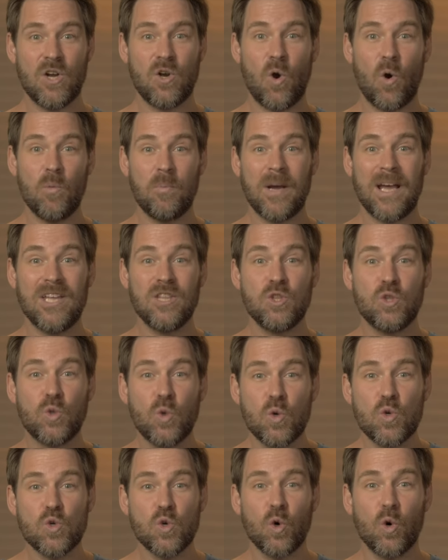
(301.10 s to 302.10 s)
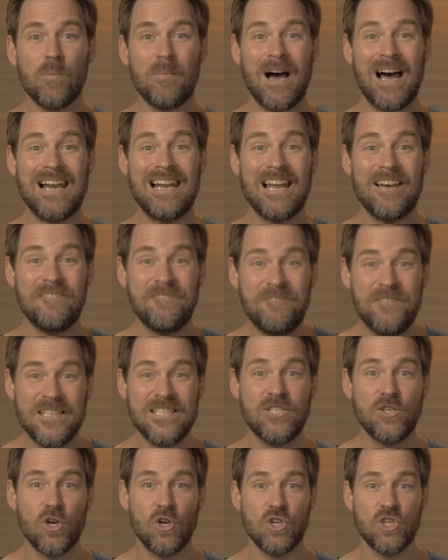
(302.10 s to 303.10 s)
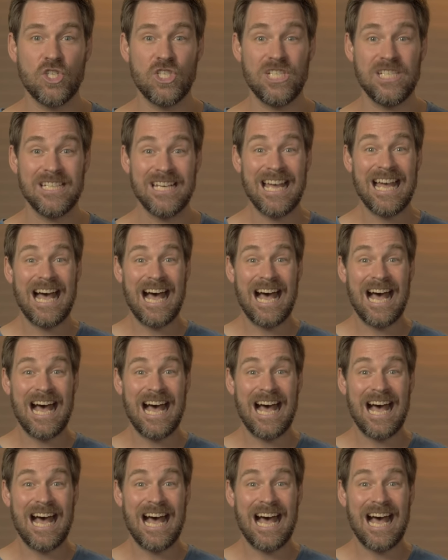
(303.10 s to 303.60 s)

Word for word: comprennent toujours mal la physiologie,